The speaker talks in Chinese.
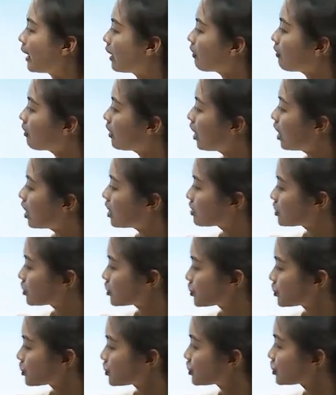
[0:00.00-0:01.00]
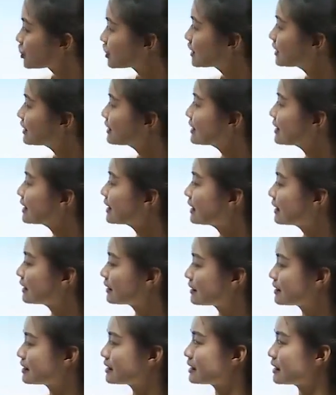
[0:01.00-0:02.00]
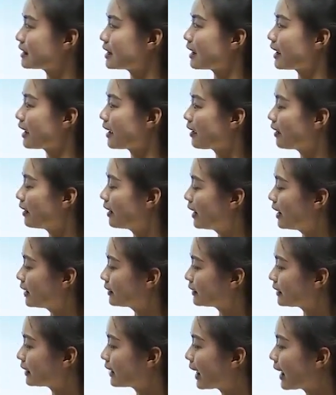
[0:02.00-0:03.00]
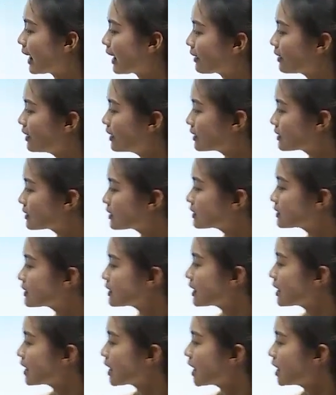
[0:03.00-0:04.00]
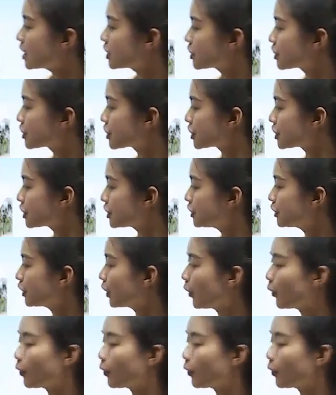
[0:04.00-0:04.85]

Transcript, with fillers: 好，石径斜。你看这些石